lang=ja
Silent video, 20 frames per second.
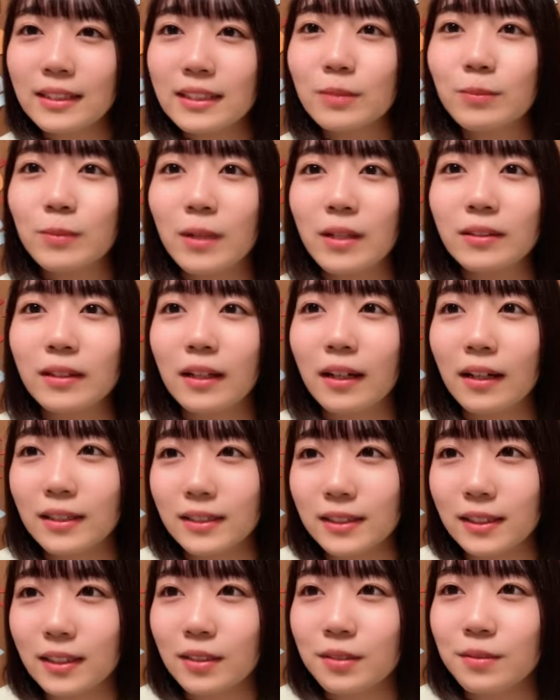チームあるか
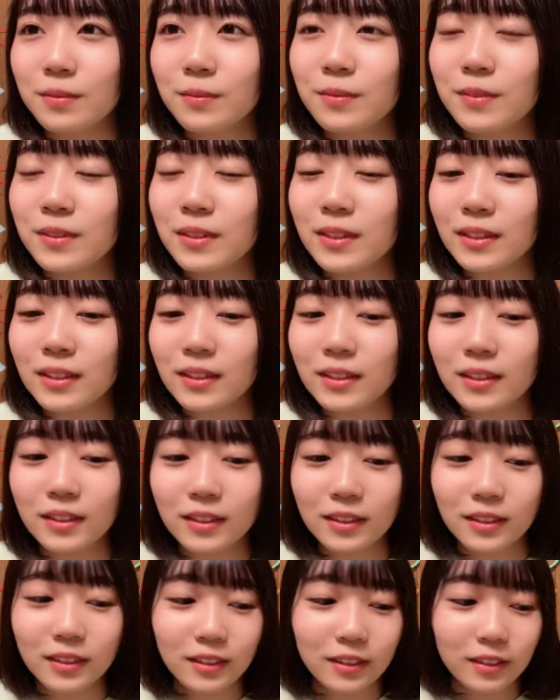らさ
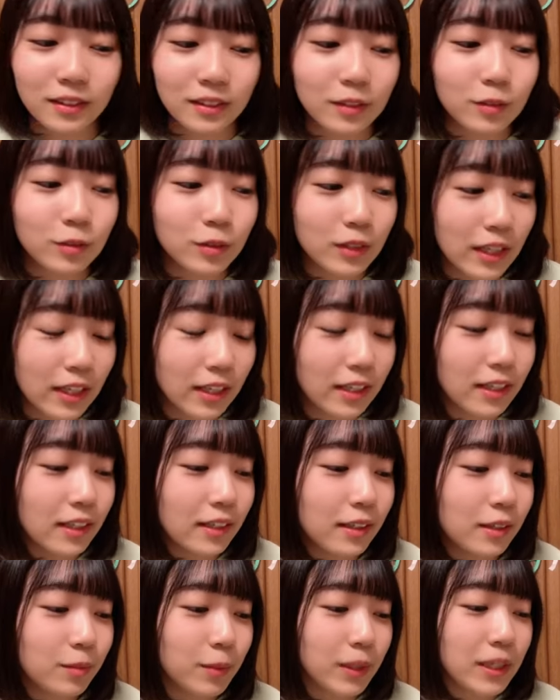あの
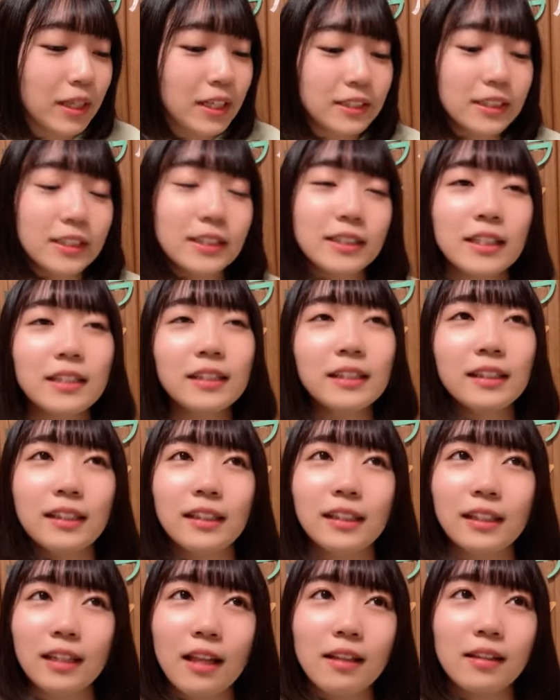ねマネージャーさんに
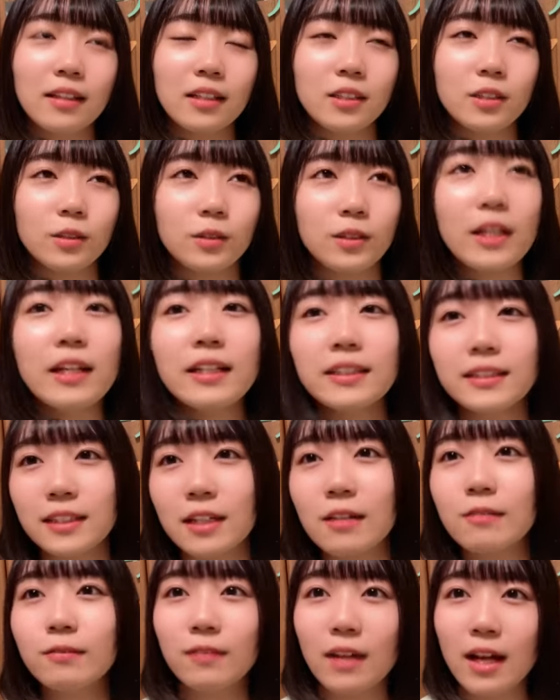聞いたんですよさや
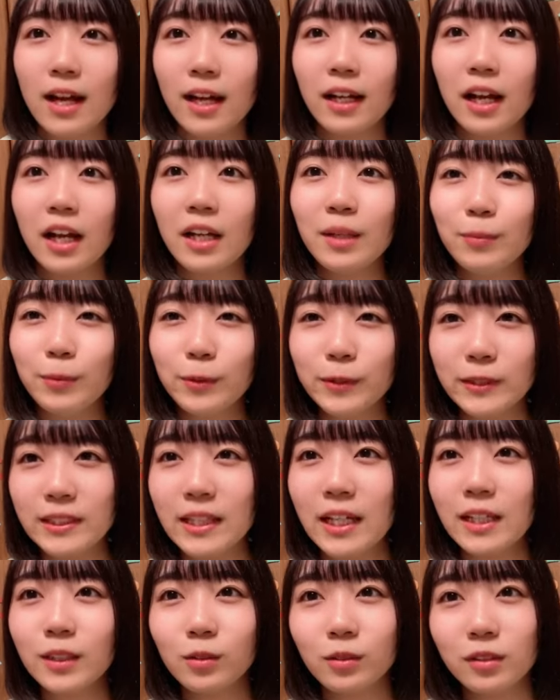ちゃんは解剖し
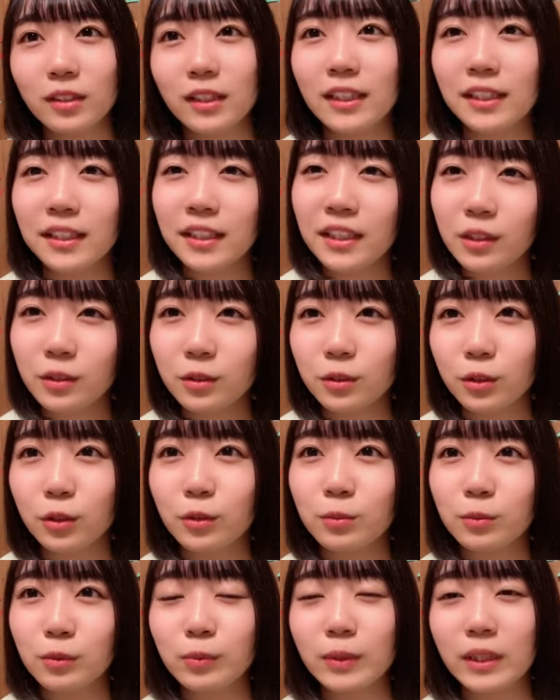た後に一句
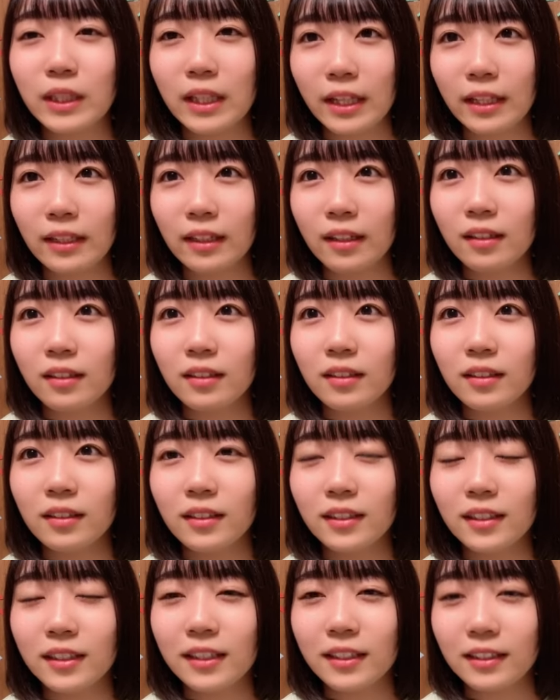読むみたいな
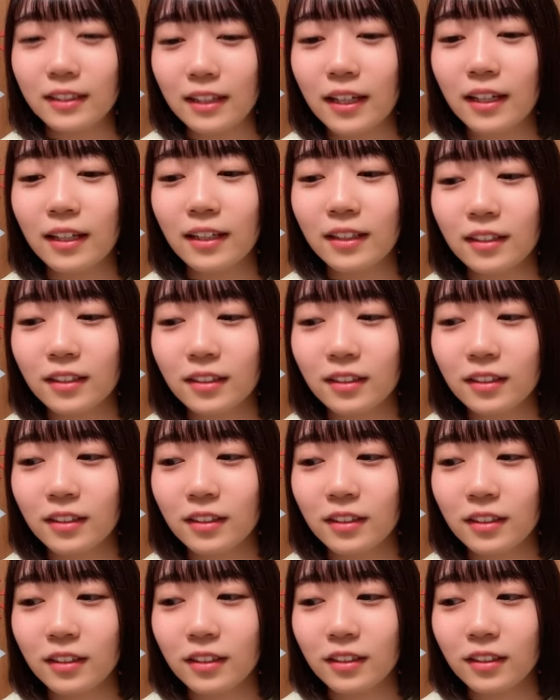聞いて
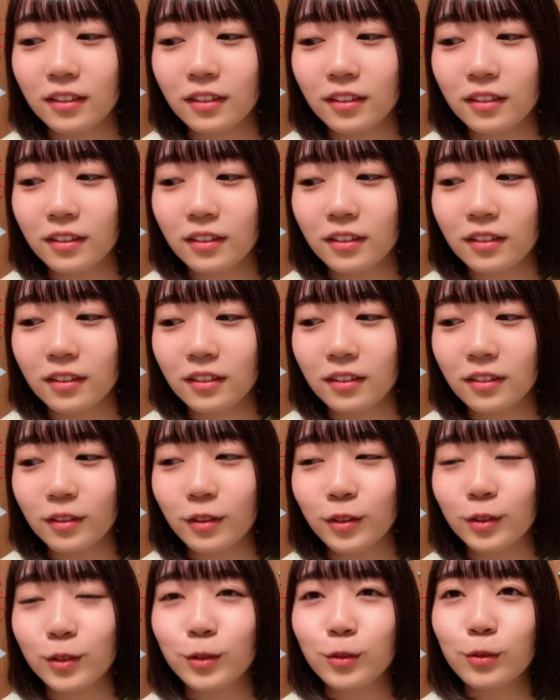
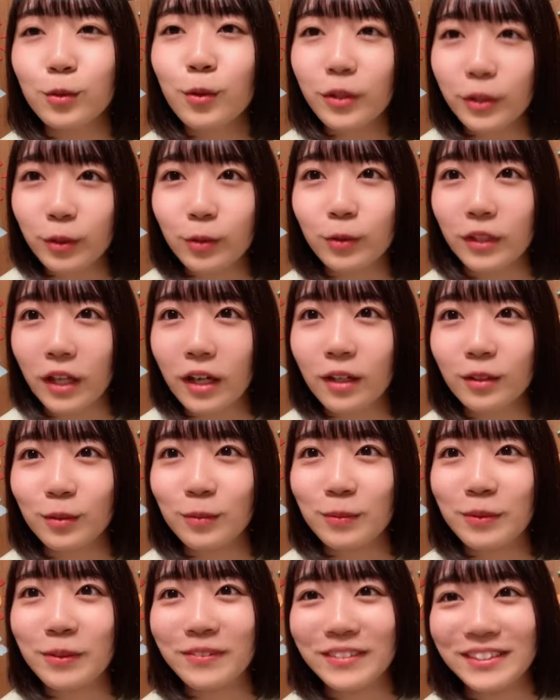なんかすごい子だ
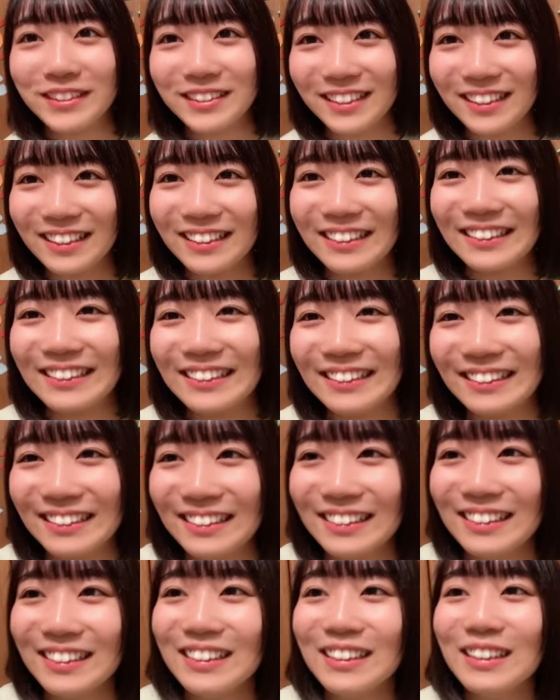と思いました
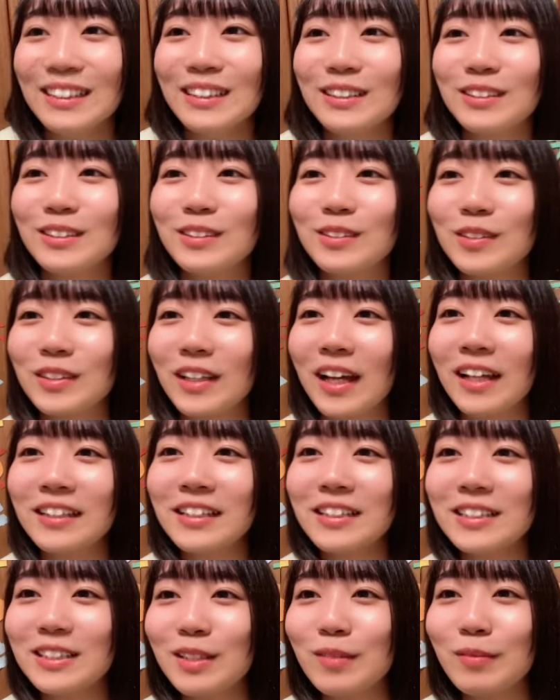ちょっと
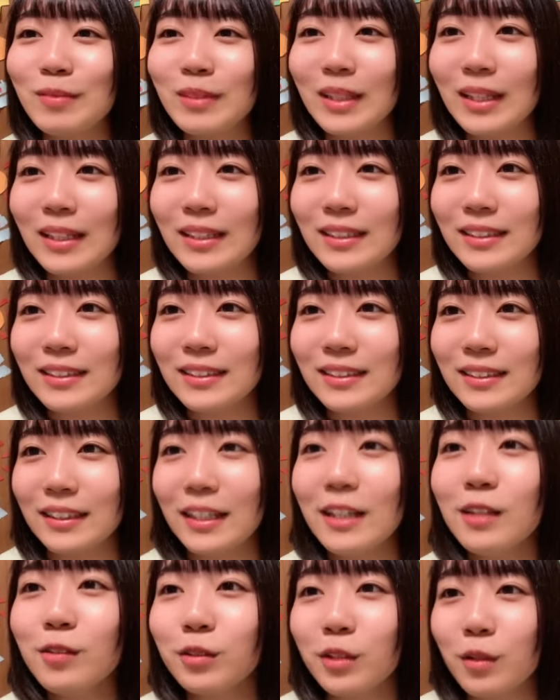話してみたいですね
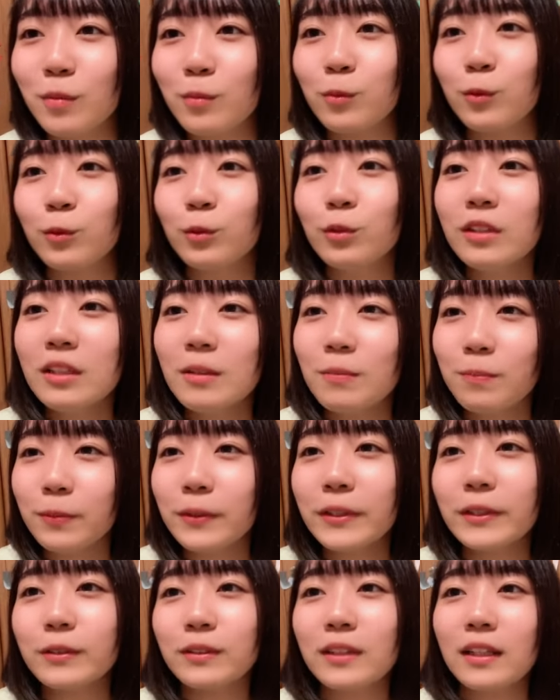結構でも大人っ
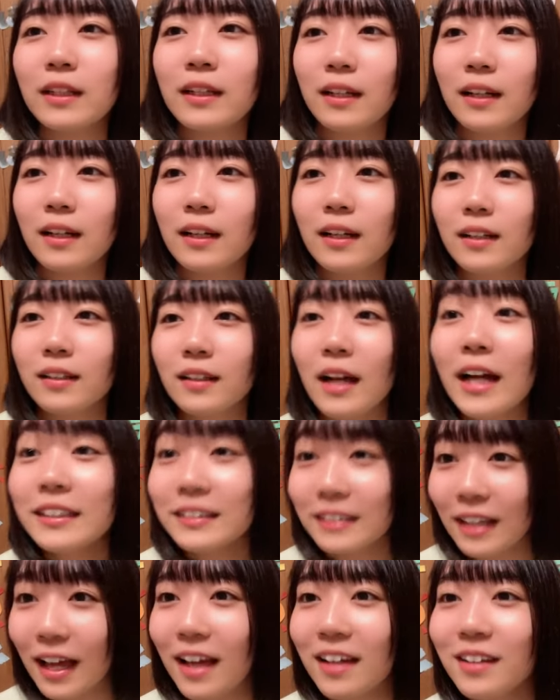ぽい子だから
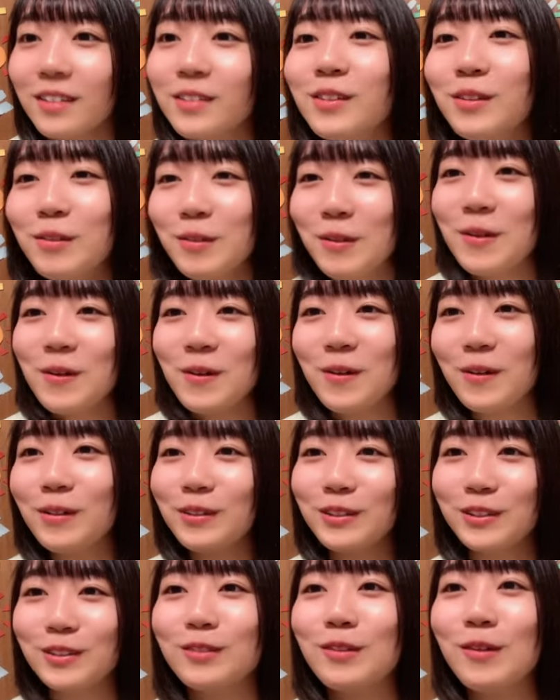入った
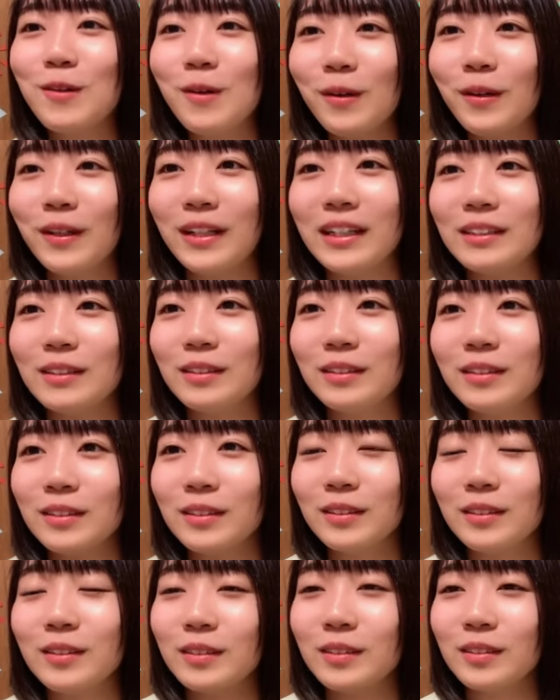おーすごい
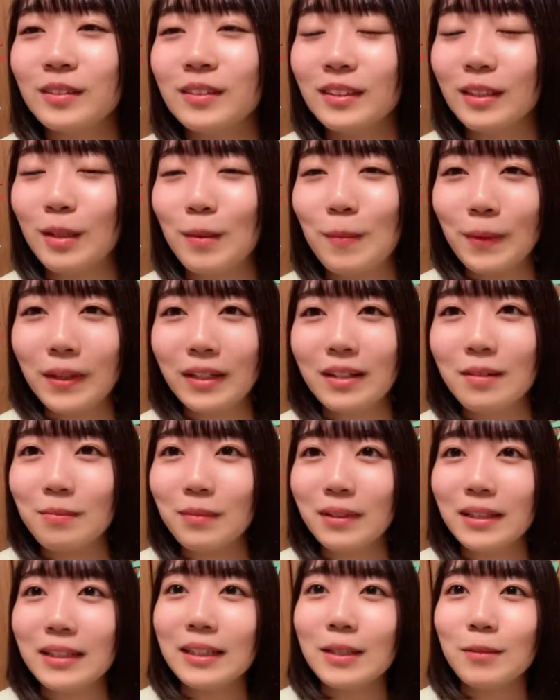頑張れ
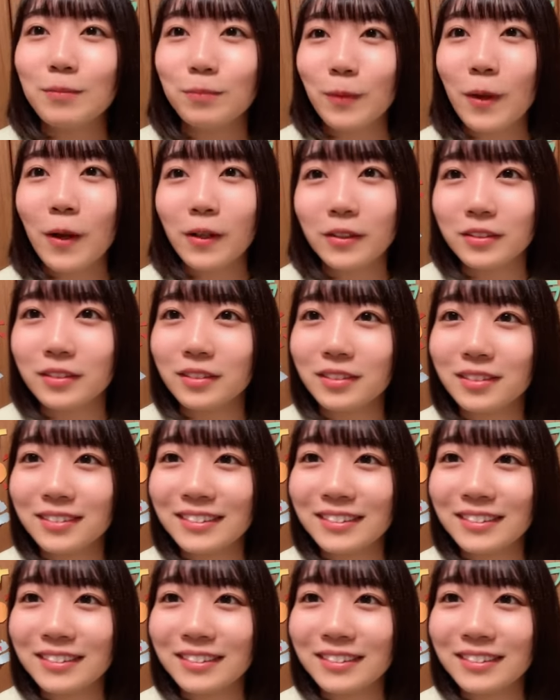頑張れ日本